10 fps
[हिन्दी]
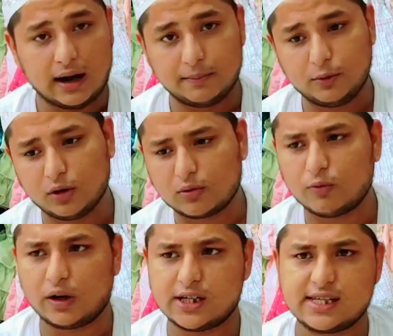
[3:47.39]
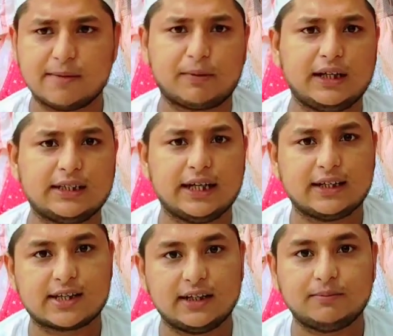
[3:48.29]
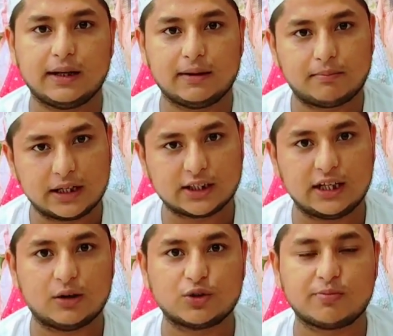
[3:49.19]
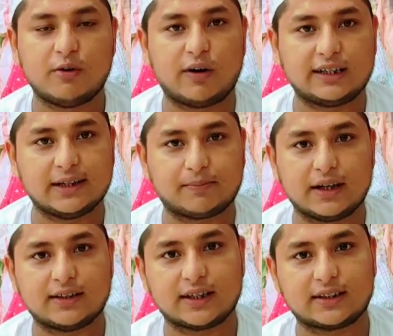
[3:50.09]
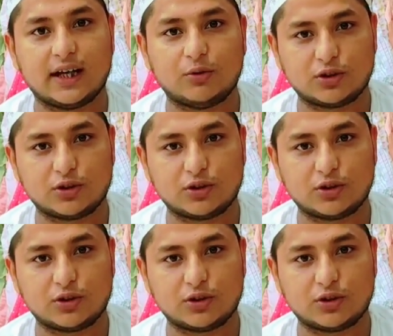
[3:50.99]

आप लोग व्हाट्सअप कीजिए स्क्रीन पे नंबर चल रहा है उसमें व्हाट्सअप कर सकते हैं